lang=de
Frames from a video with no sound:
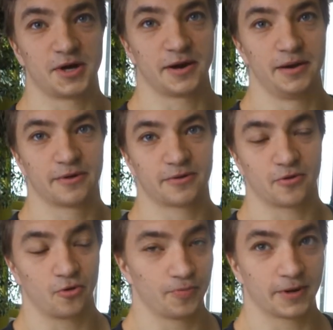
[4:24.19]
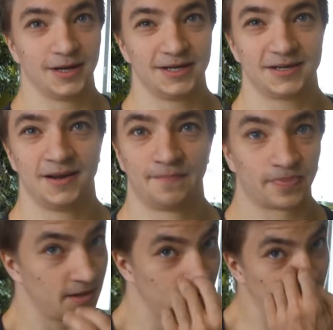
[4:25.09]
ein halber Scoop Killit.
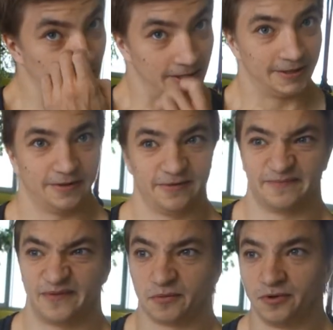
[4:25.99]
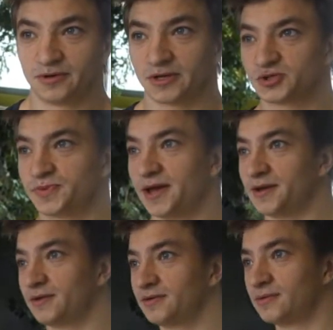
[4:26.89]
Okay. Und guten Rettianer.